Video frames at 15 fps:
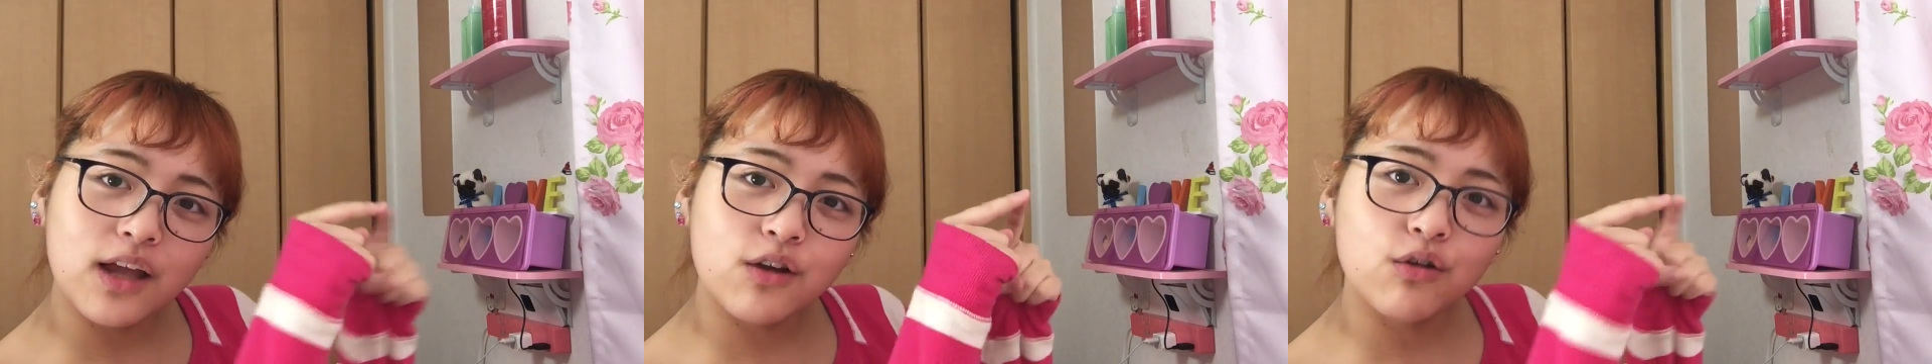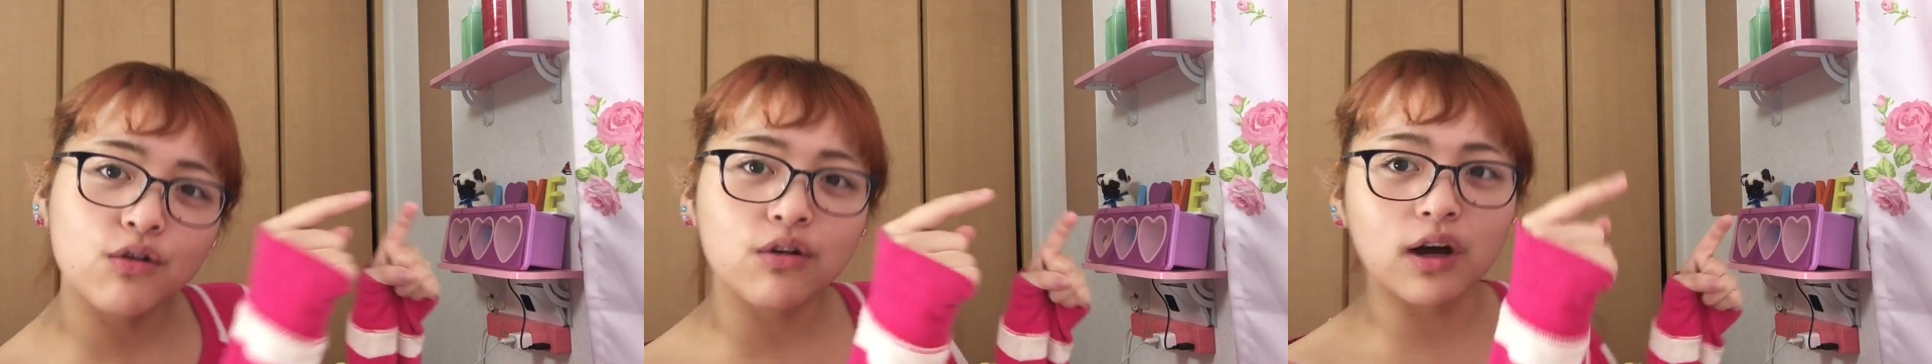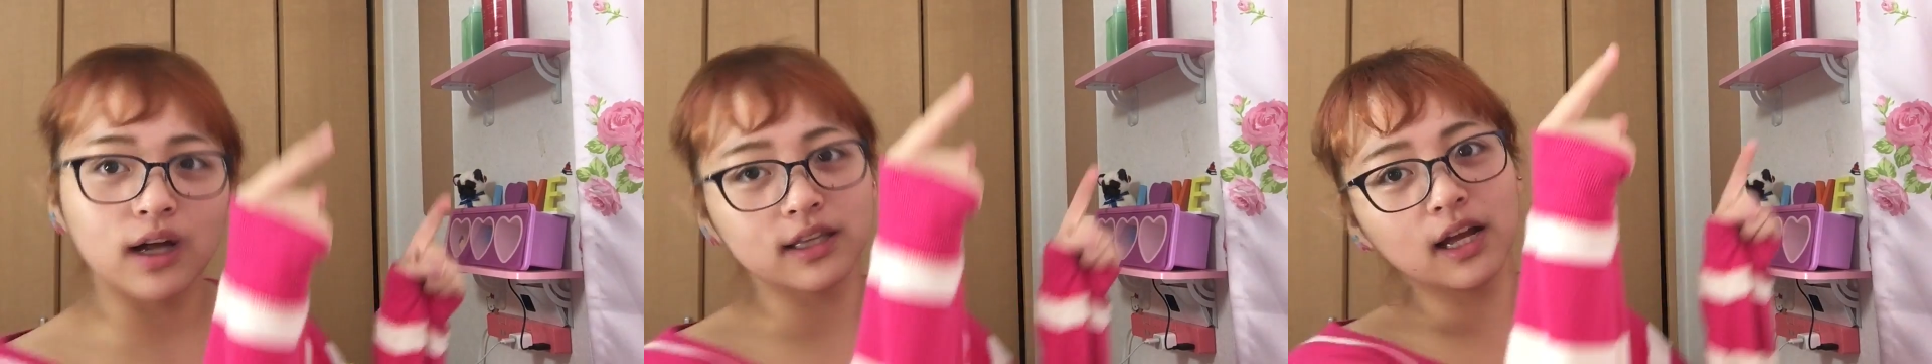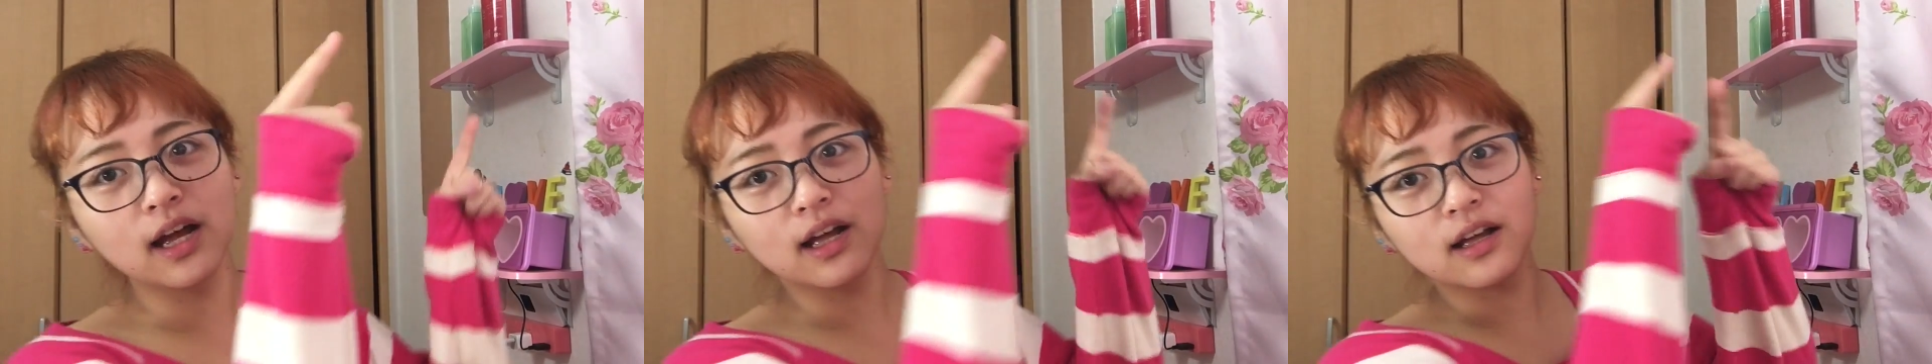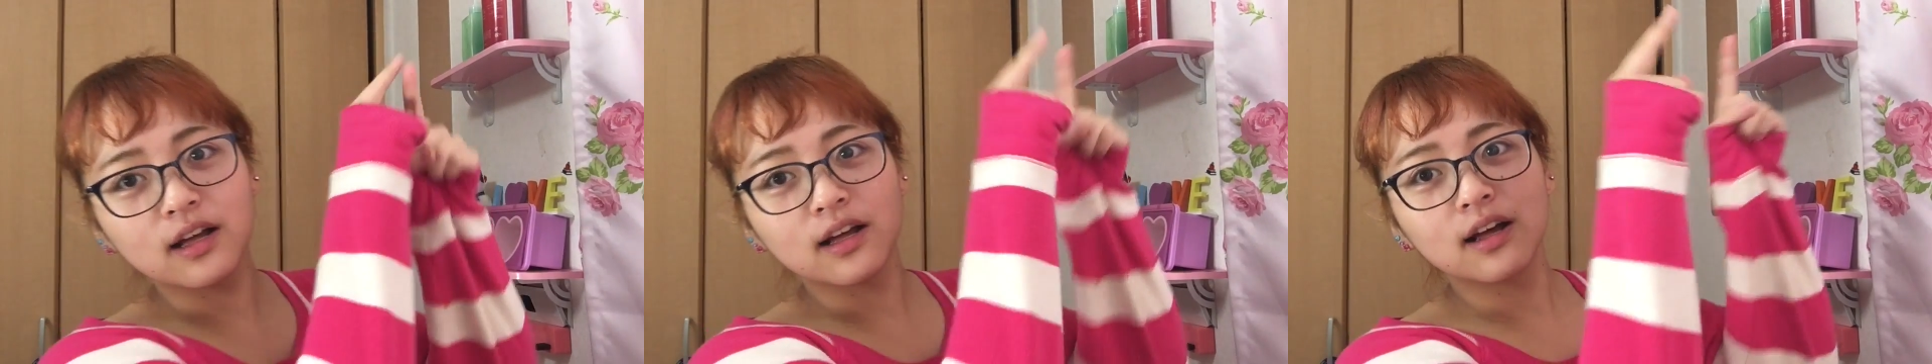いるかな？
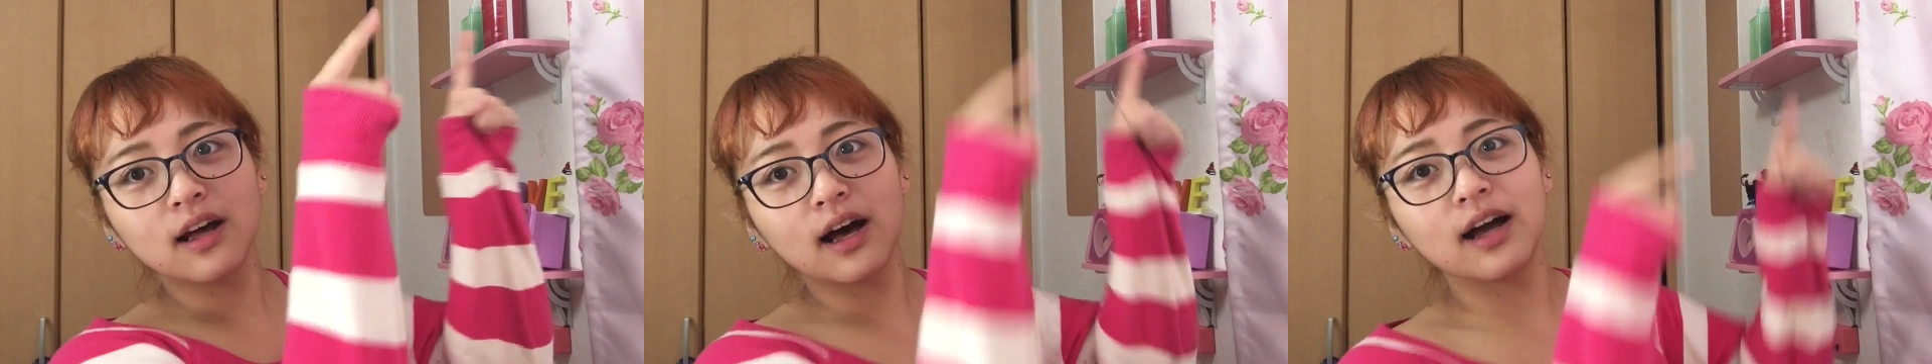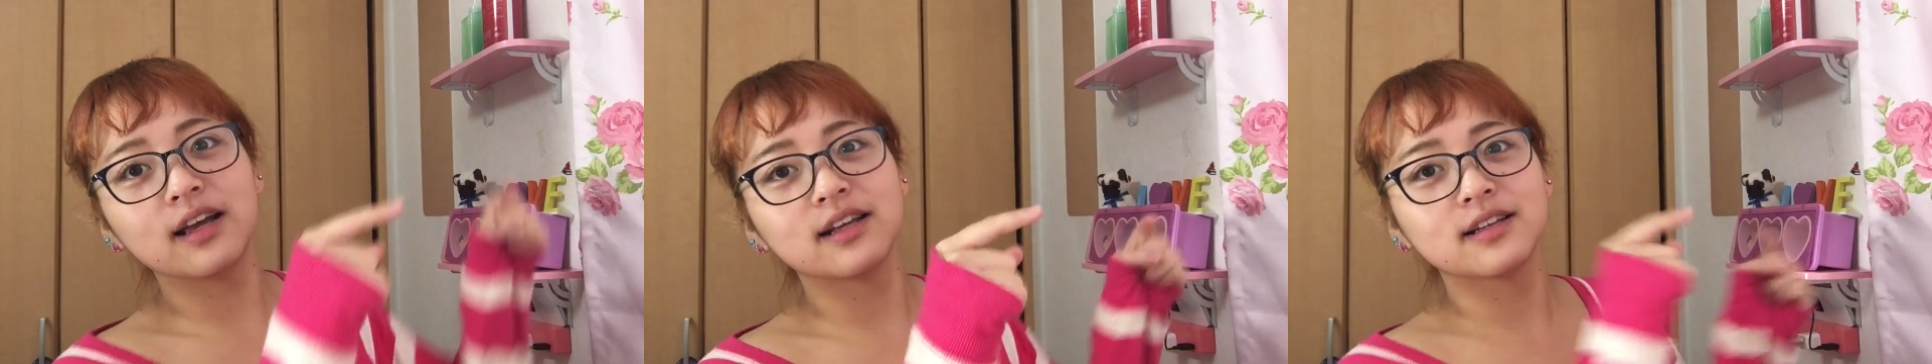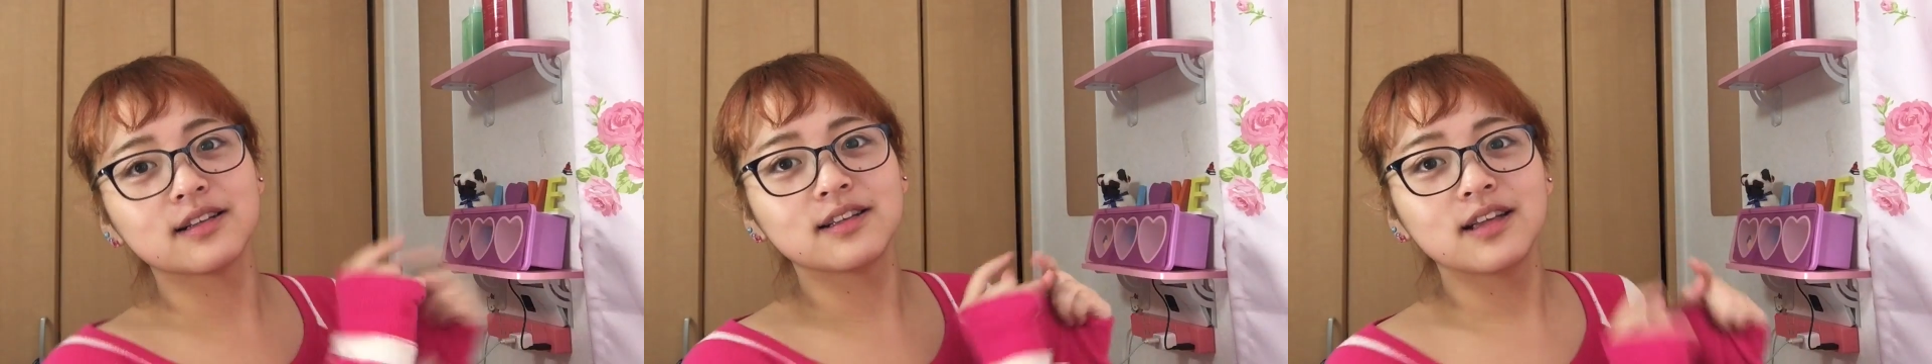はい。